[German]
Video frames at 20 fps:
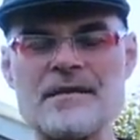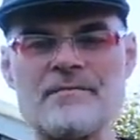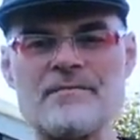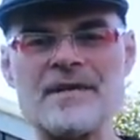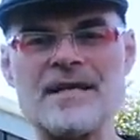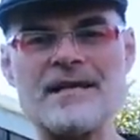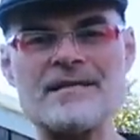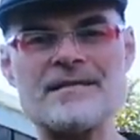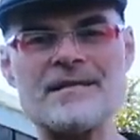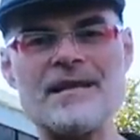im
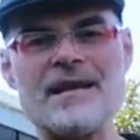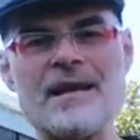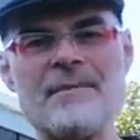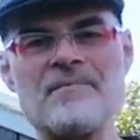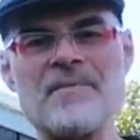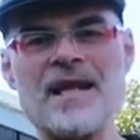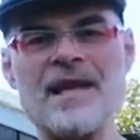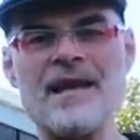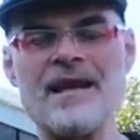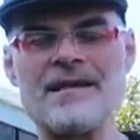Tesla,
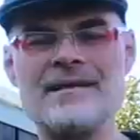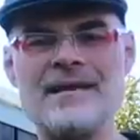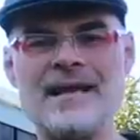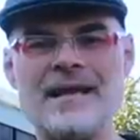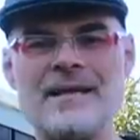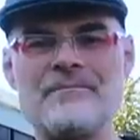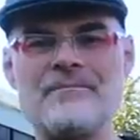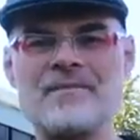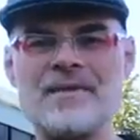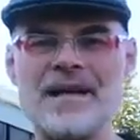der
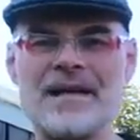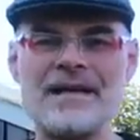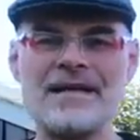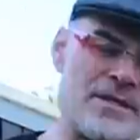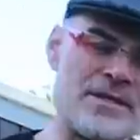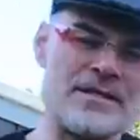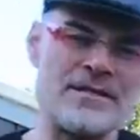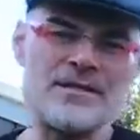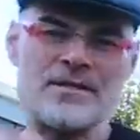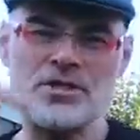eben
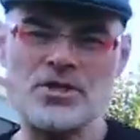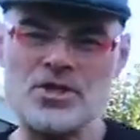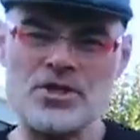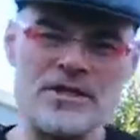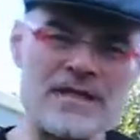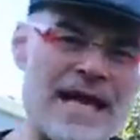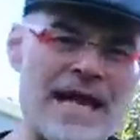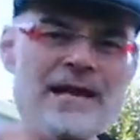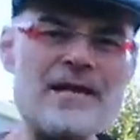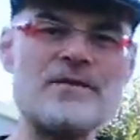dieses
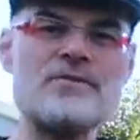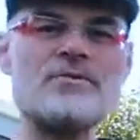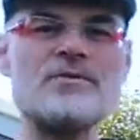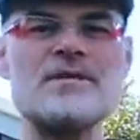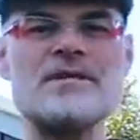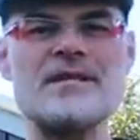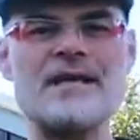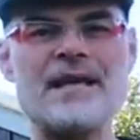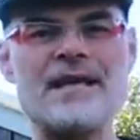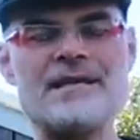schnelle
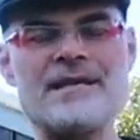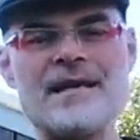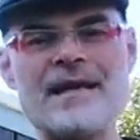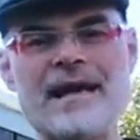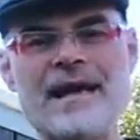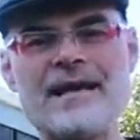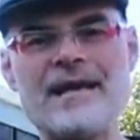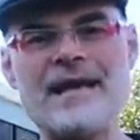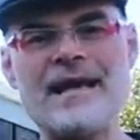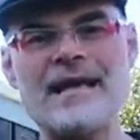Durchdrehen der
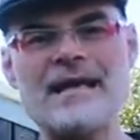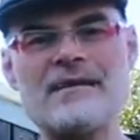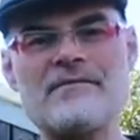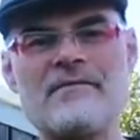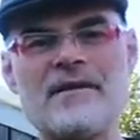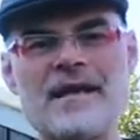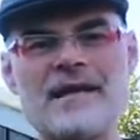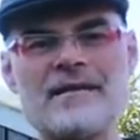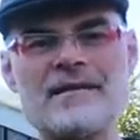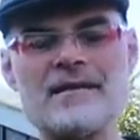Räder eigentlich
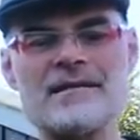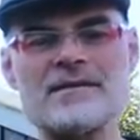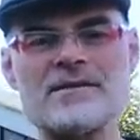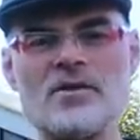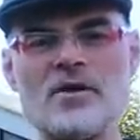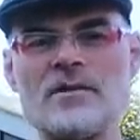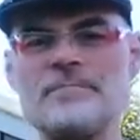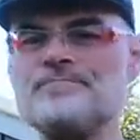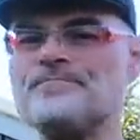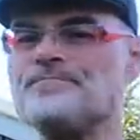verhindern
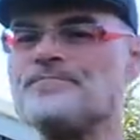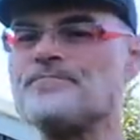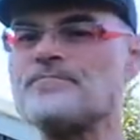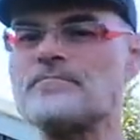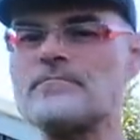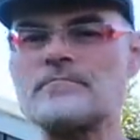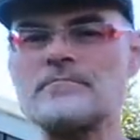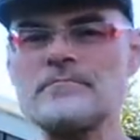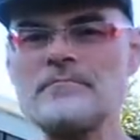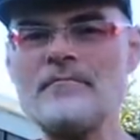soll.
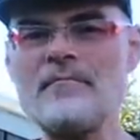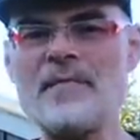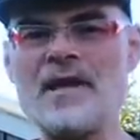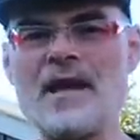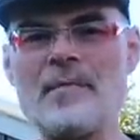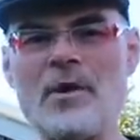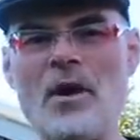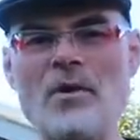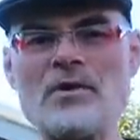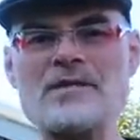
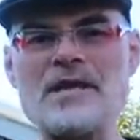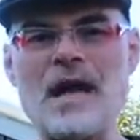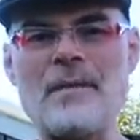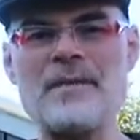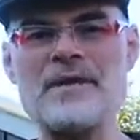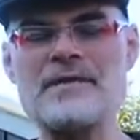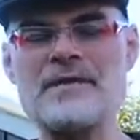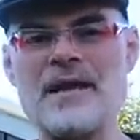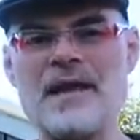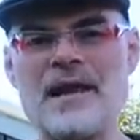Aber auch
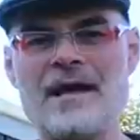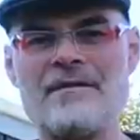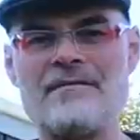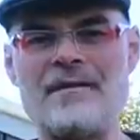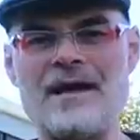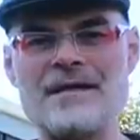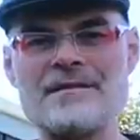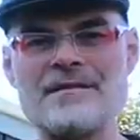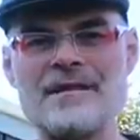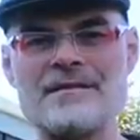damit
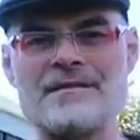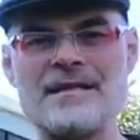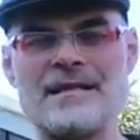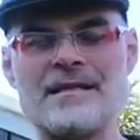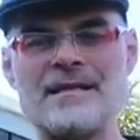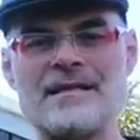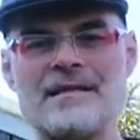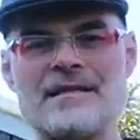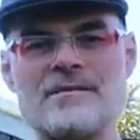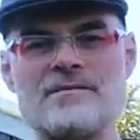war es
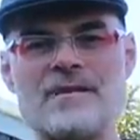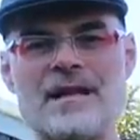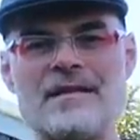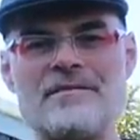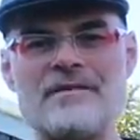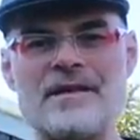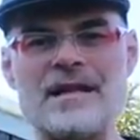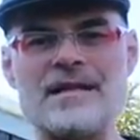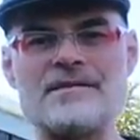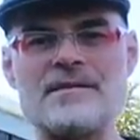tatsächlich nicht so
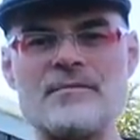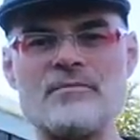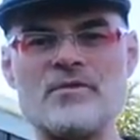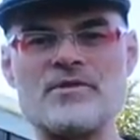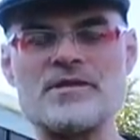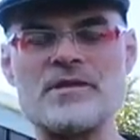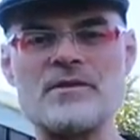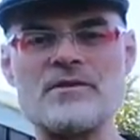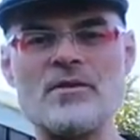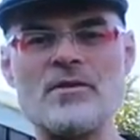einfach. Also ich
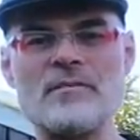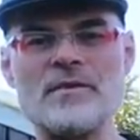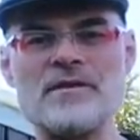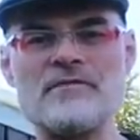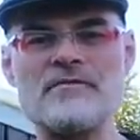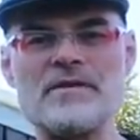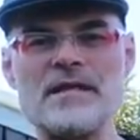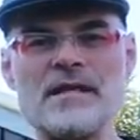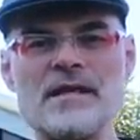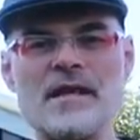musste doch mit
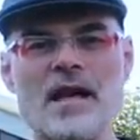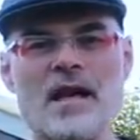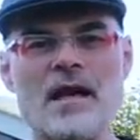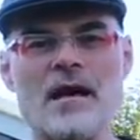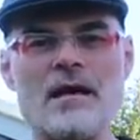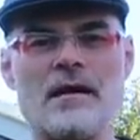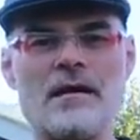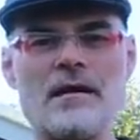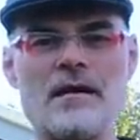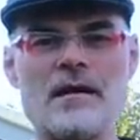viel
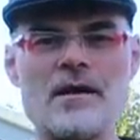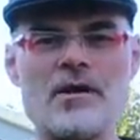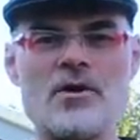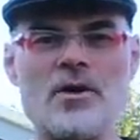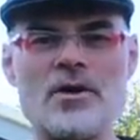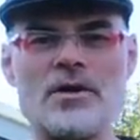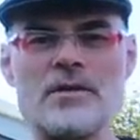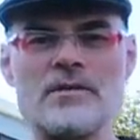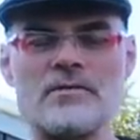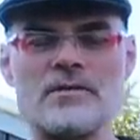äh,
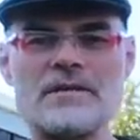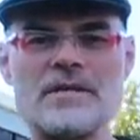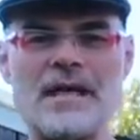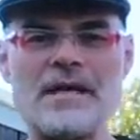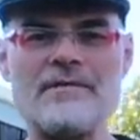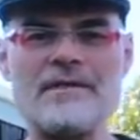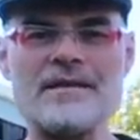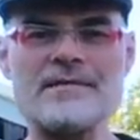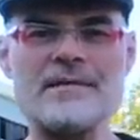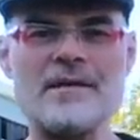können und
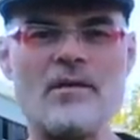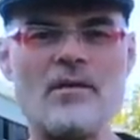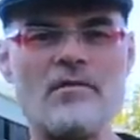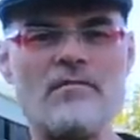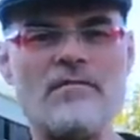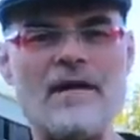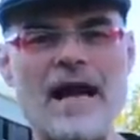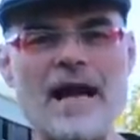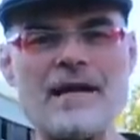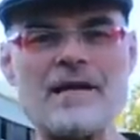teilweise
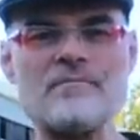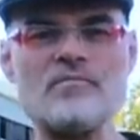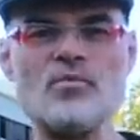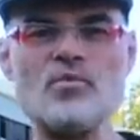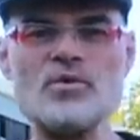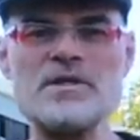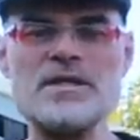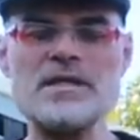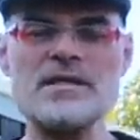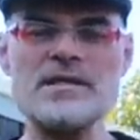auch
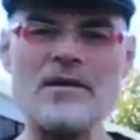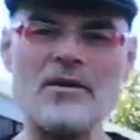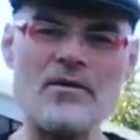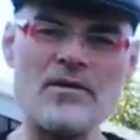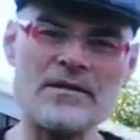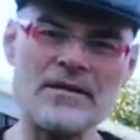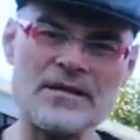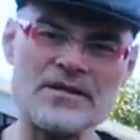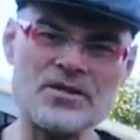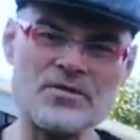wagemutig,
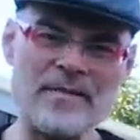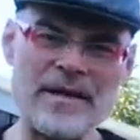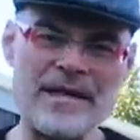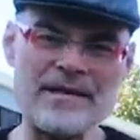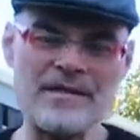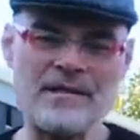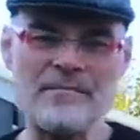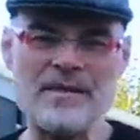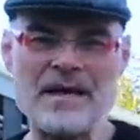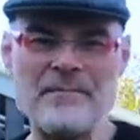auch dann
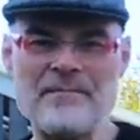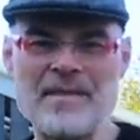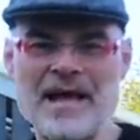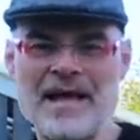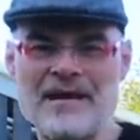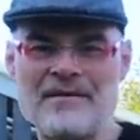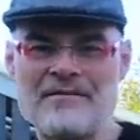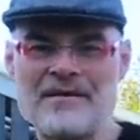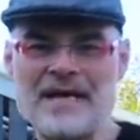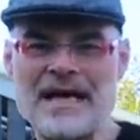später beim
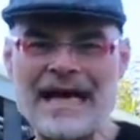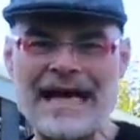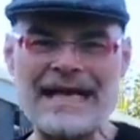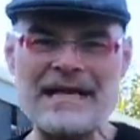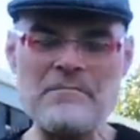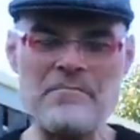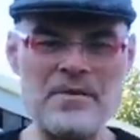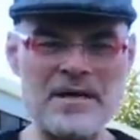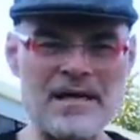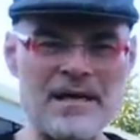
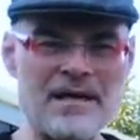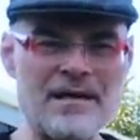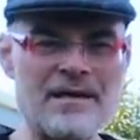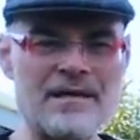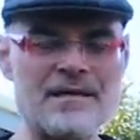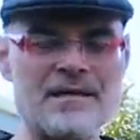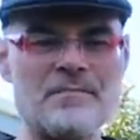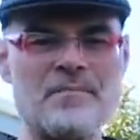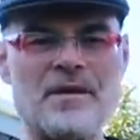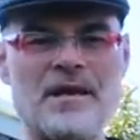Wiedereinparken
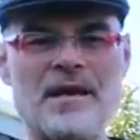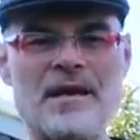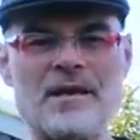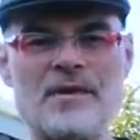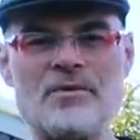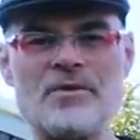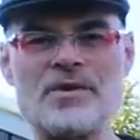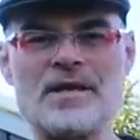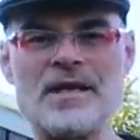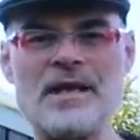in die
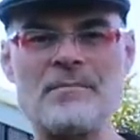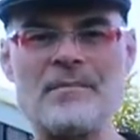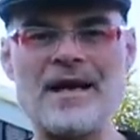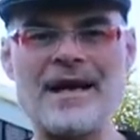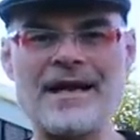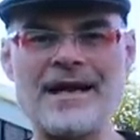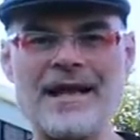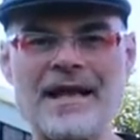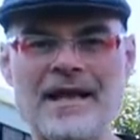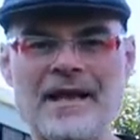Parklücke am
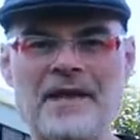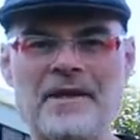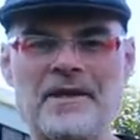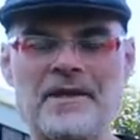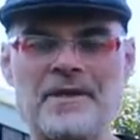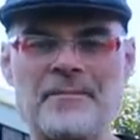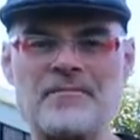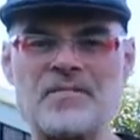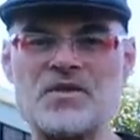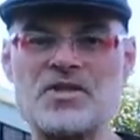Hang,
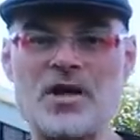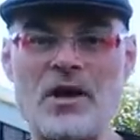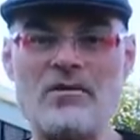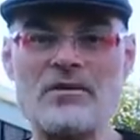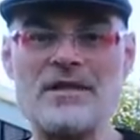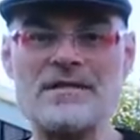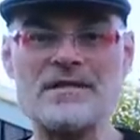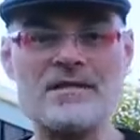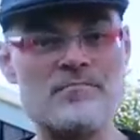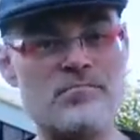ähm,
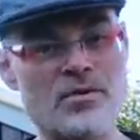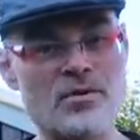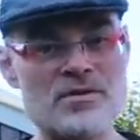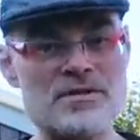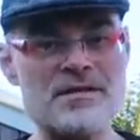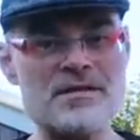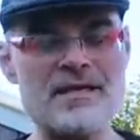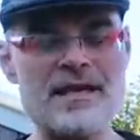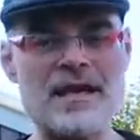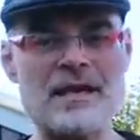schauen, dass ich
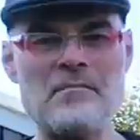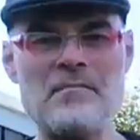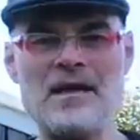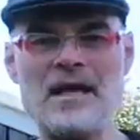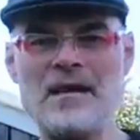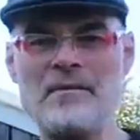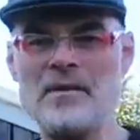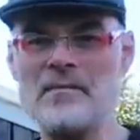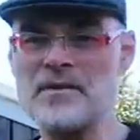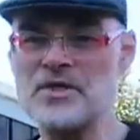bloß nicht hängen
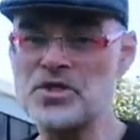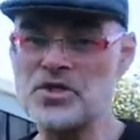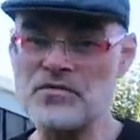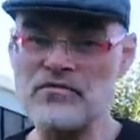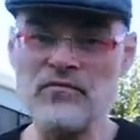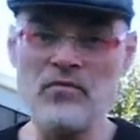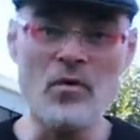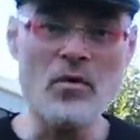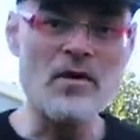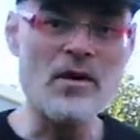bleibe, mit
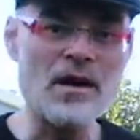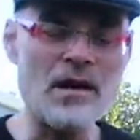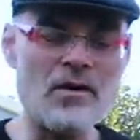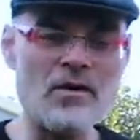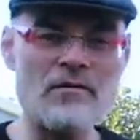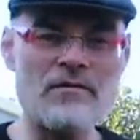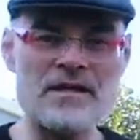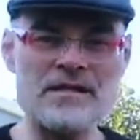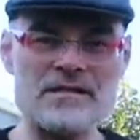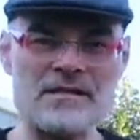Schwung,
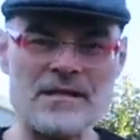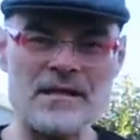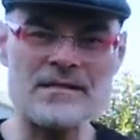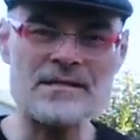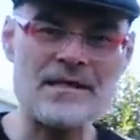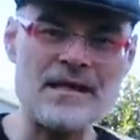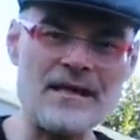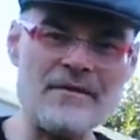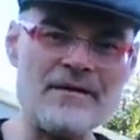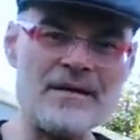auch wenn es dann
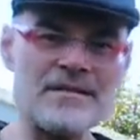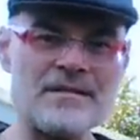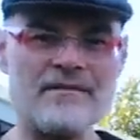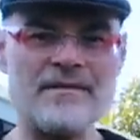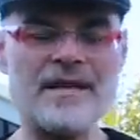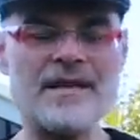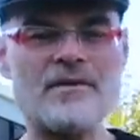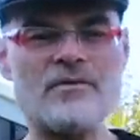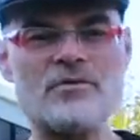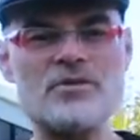teilweise
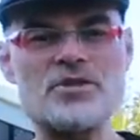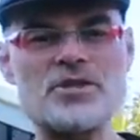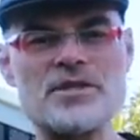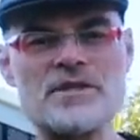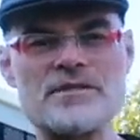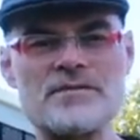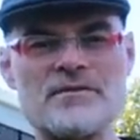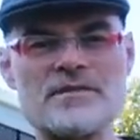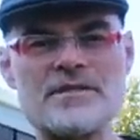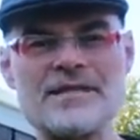weggerutscht
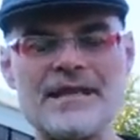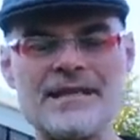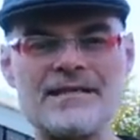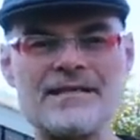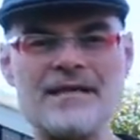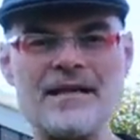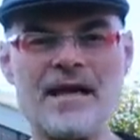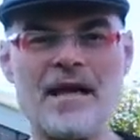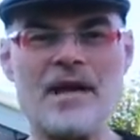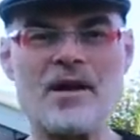ist zur
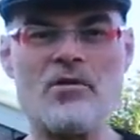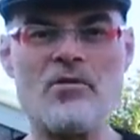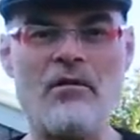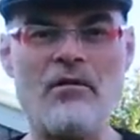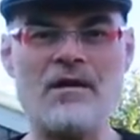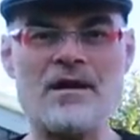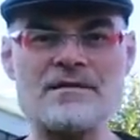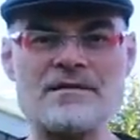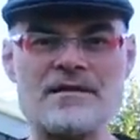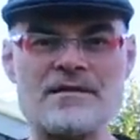Seite,
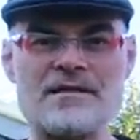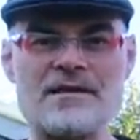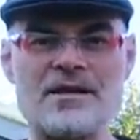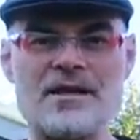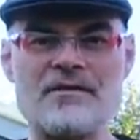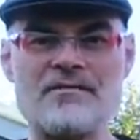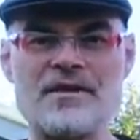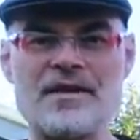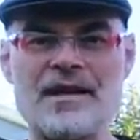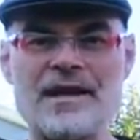gucken, dass ich da
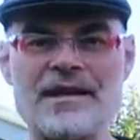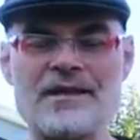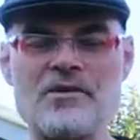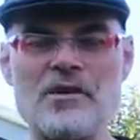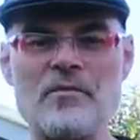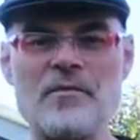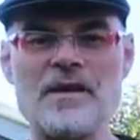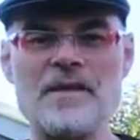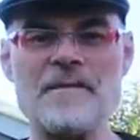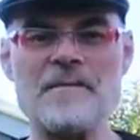irgendwie
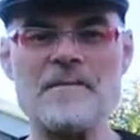reinkomme.